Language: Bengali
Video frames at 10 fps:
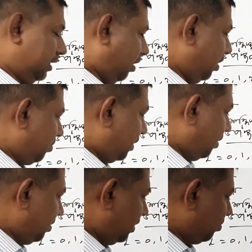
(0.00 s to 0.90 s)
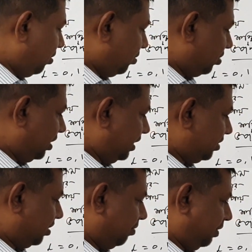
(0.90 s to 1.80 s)
তাহলে আমরা এভাবে লিখব থ্রি
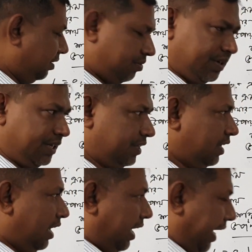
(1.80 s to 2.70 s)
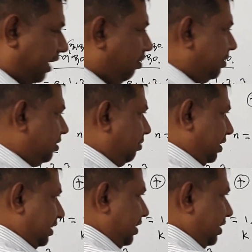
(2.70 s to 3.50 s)
এস থ্রি পি থ্রি ডি একইভাবে যদি আমাদেরকে